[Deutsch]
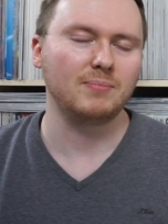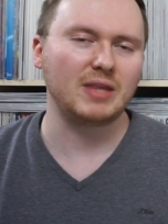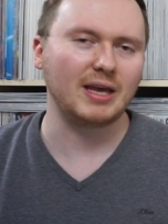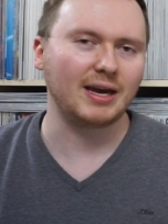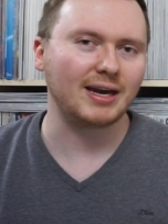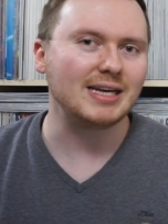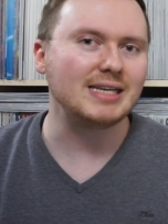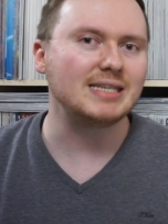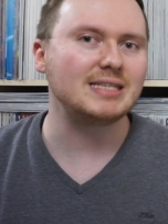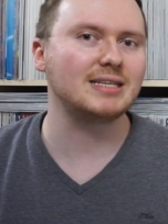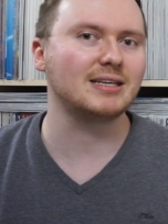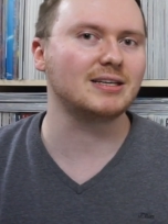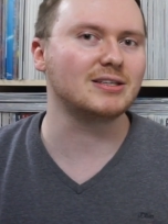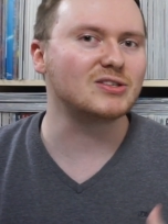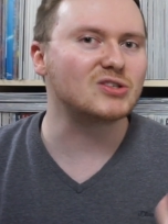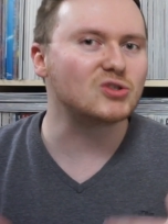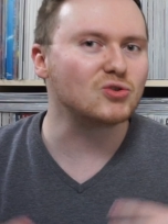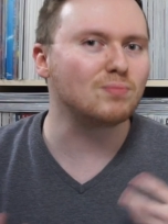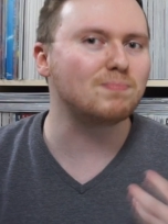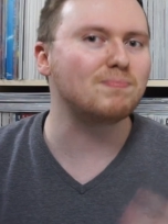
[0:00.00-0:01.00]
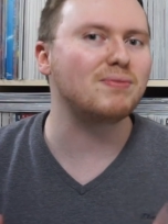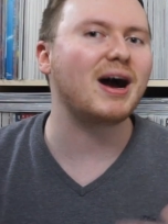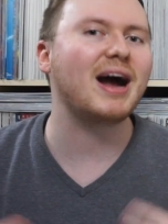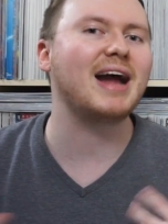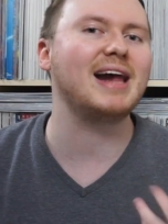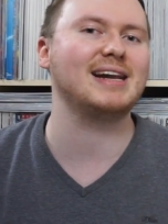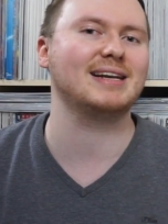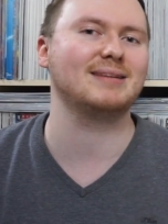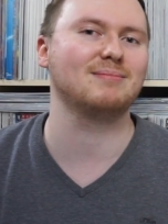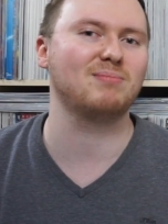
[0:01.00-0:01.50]
der richtige
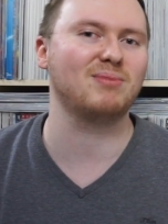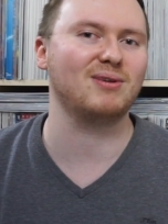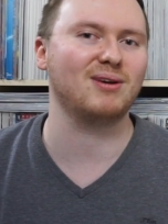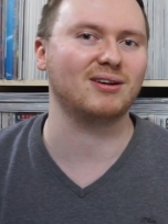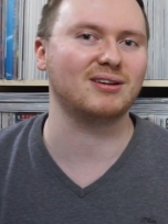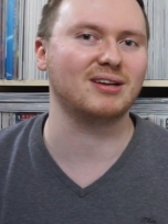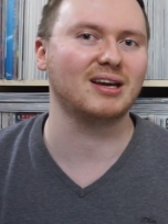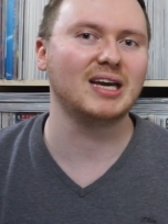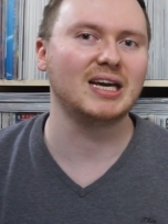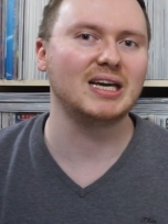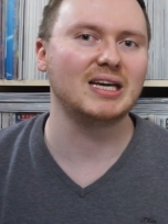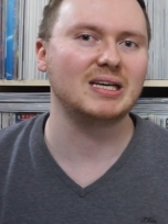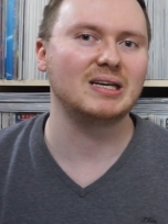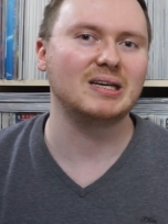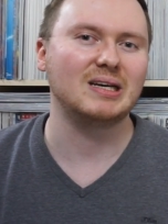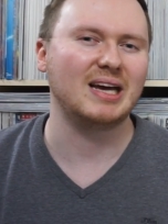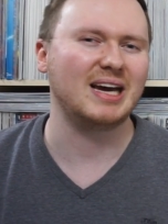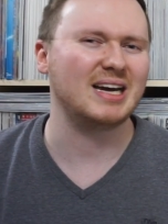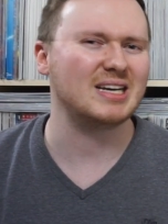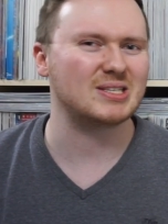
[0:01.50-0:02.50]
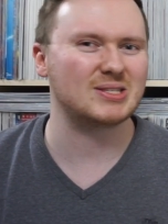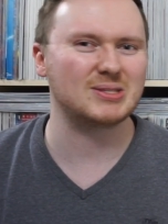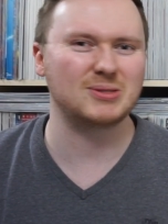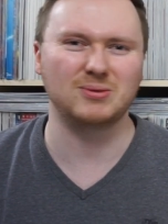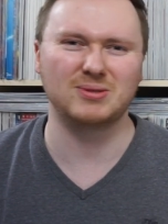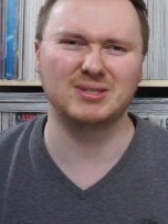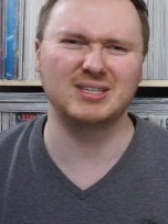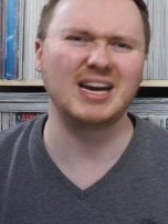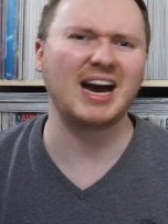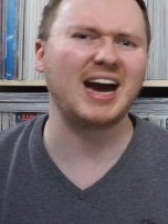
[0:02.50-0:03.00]
Superheldenplot, er ist
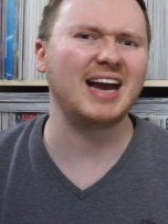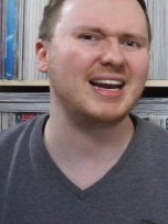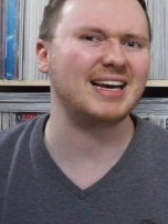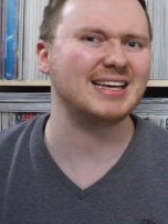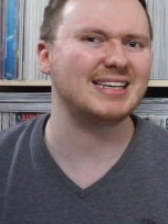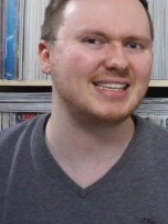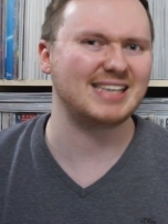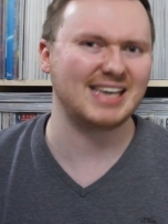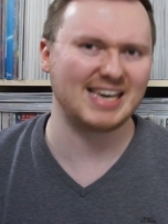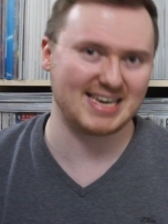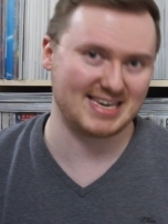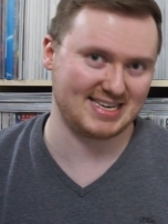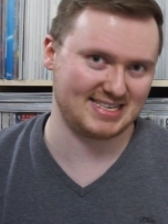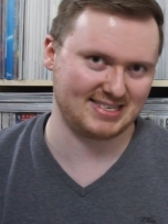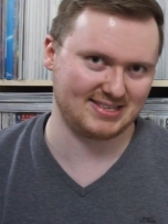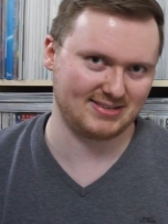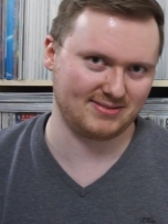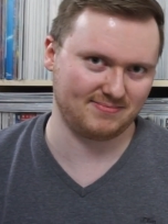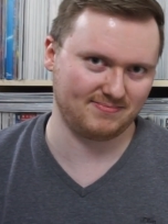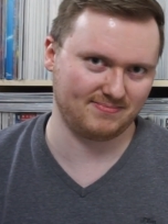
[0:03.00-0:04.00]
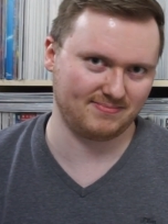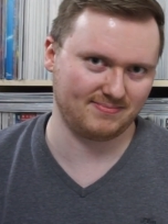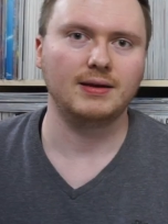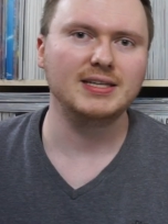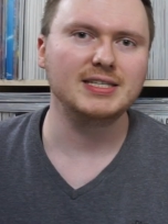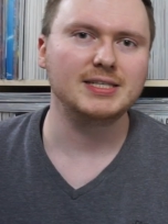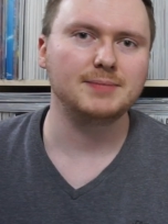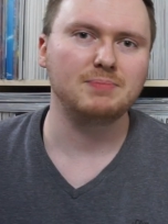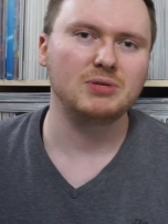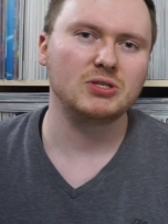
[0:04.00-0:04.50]
totaler Käse.
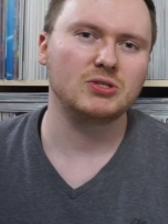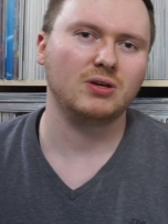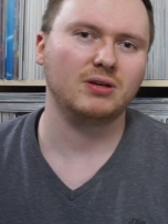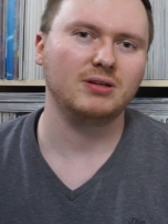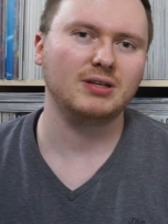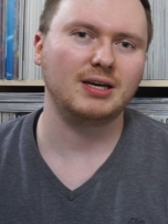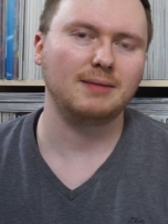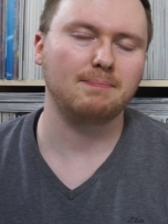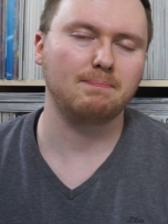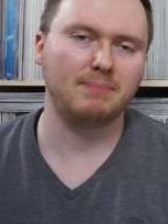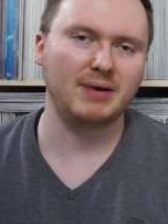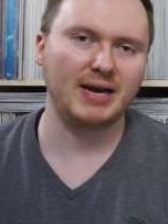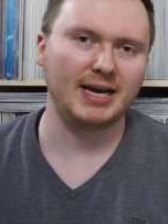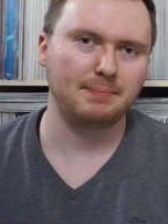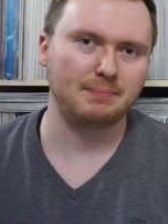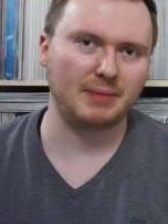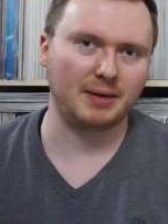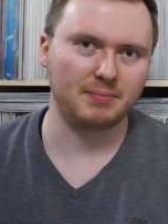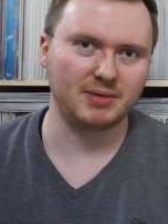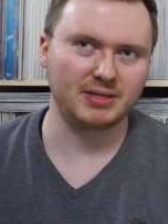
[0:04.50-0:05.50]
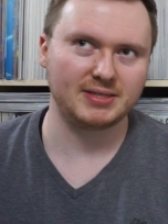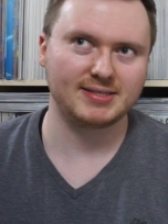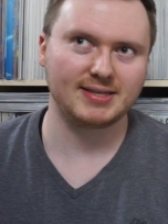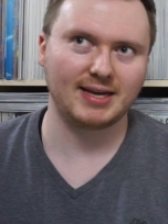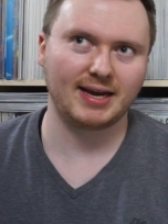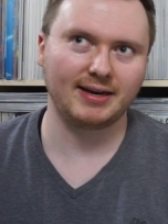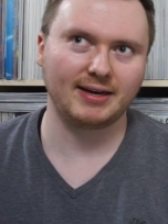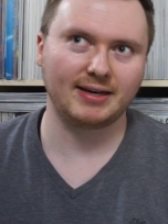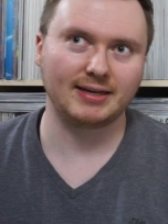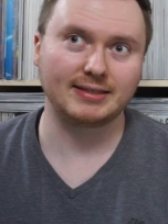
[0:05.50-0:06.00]
Insbesondere Batman mit
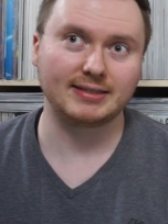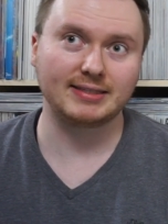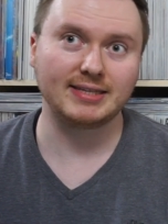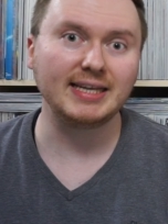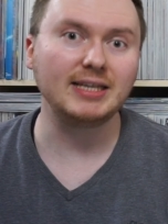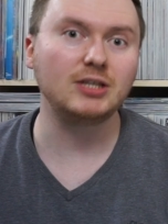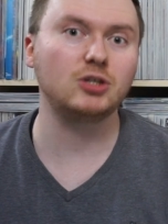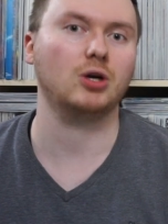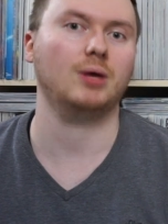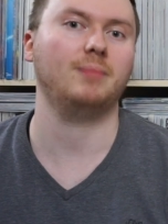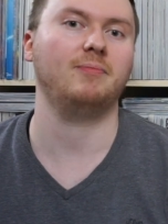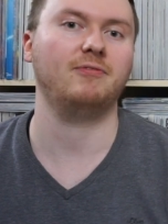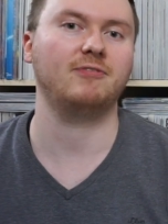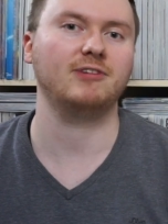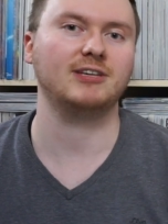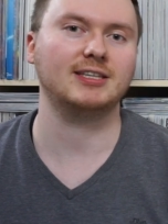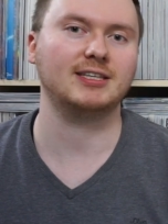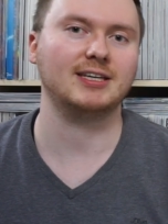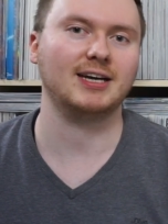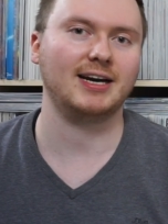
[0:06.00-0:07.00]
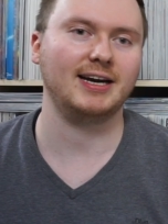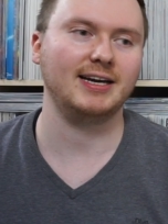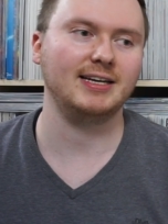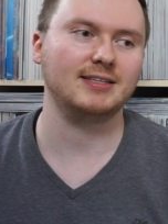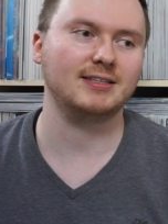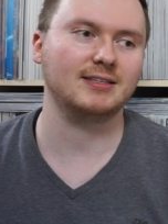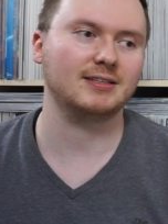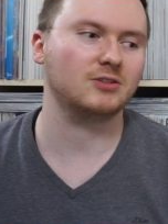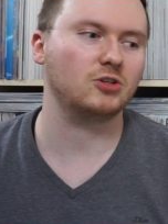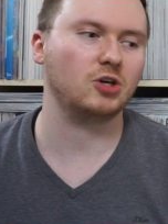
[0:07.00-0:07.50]
seiner
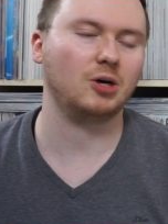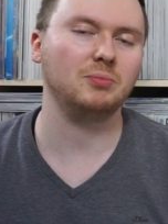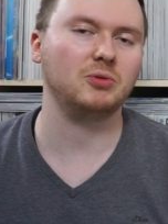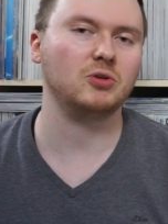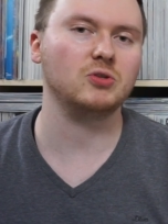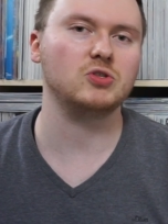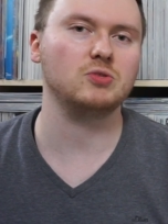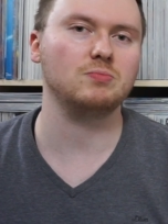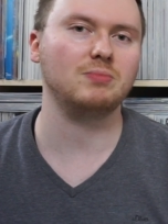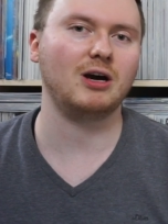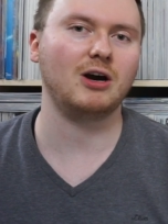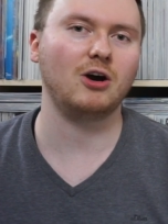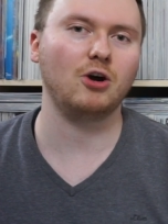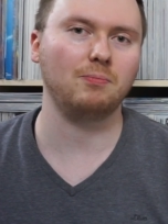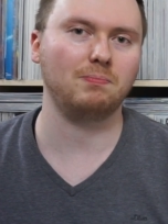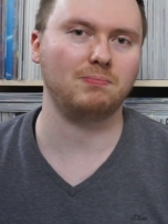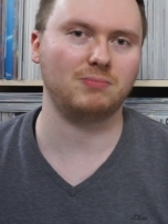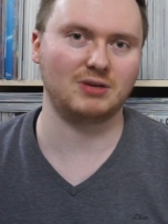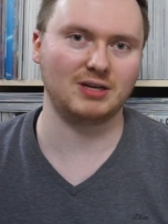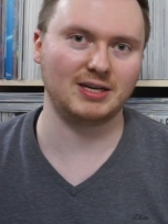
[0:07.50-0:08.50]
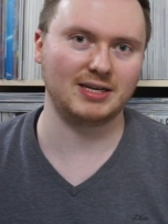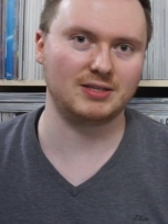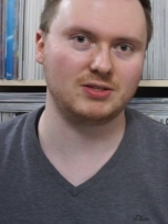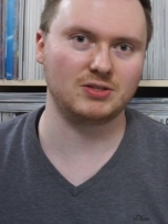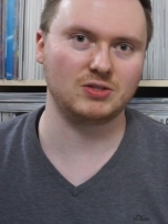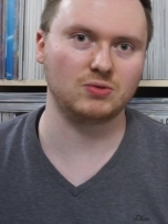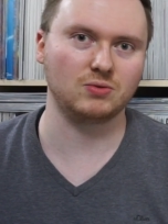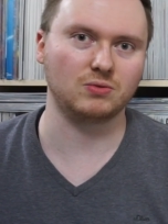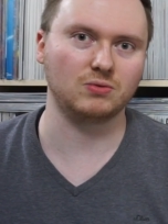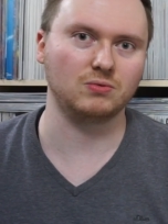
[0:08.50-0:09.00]
Dickköpfigkeit kommt uns überhaupt
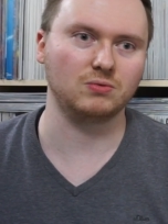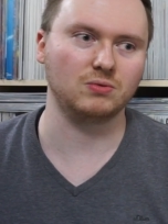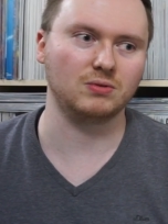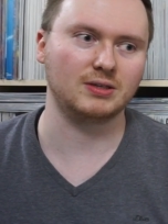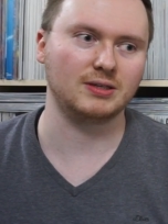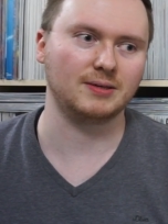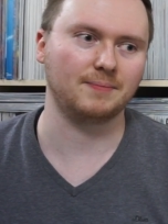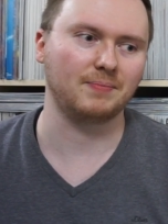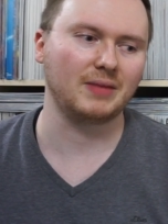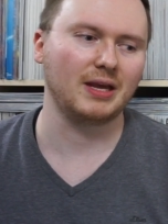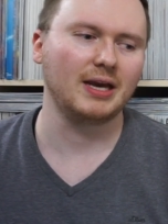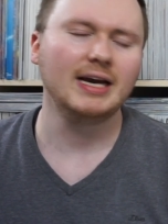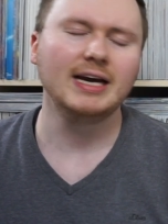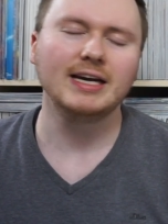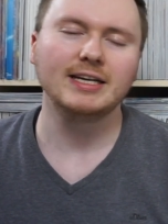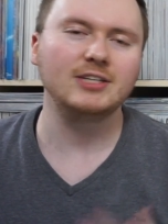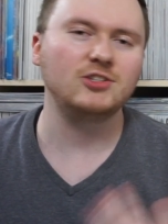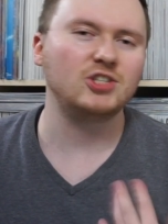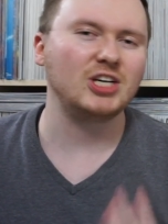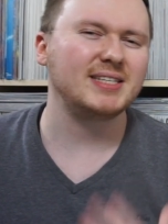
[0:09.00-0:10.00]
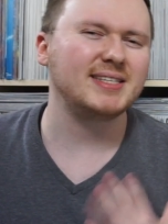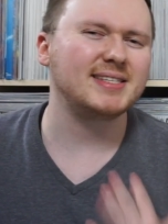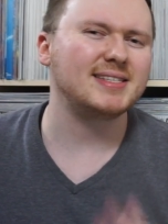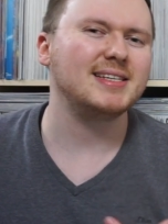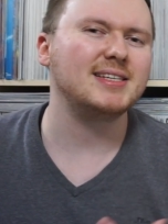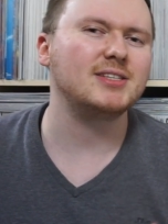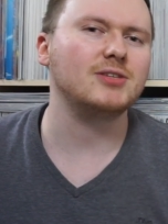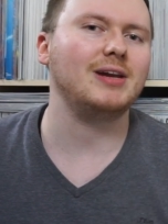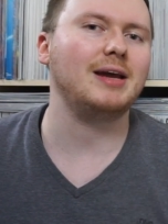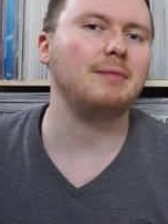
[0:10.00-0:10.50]
nicht zugute. Die Justice
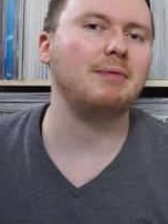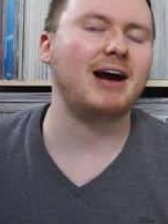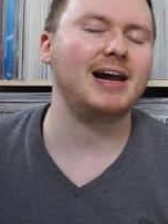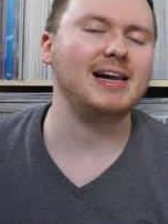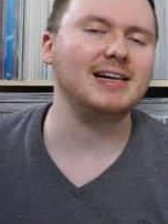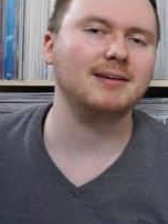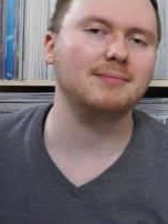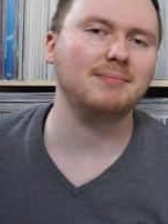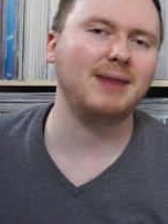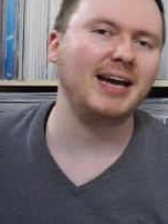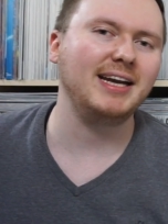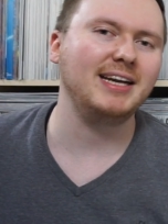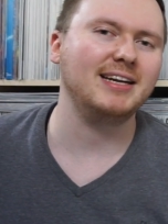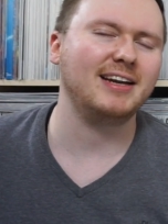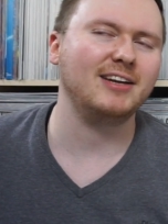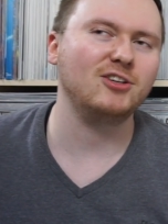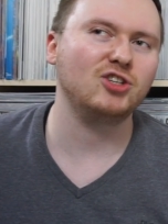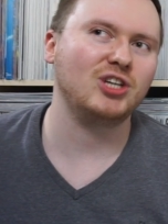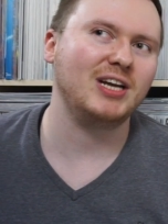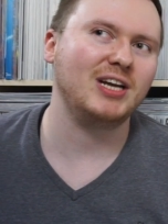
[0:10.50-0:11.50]
League soll aber allgemein in ein